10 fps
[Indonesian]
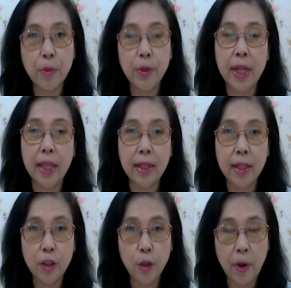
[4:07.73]
kemudian
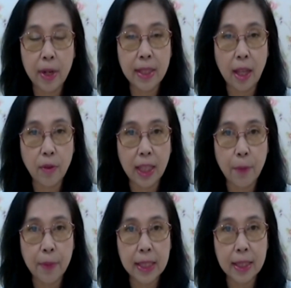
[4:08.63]
terhirup oleh saluran
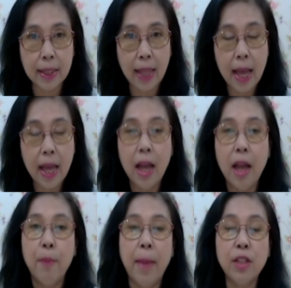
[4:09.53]
nafas kita,
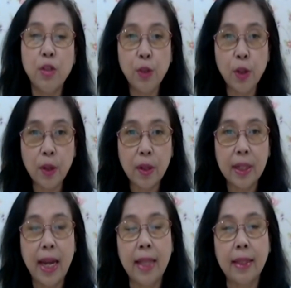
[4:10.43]
masuk.
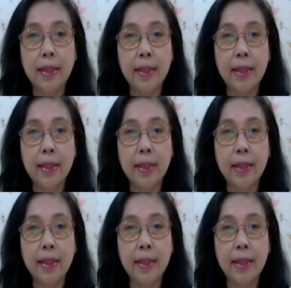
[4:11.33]
Nah,